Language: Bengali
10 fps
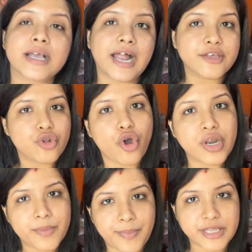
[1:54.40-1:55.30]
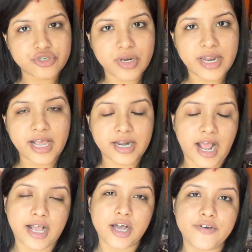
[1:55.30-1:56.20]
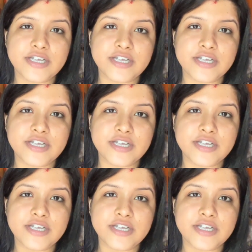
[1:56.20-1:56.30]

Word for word: গাড়িগুলো অনেক অনেক পেছনে রাখা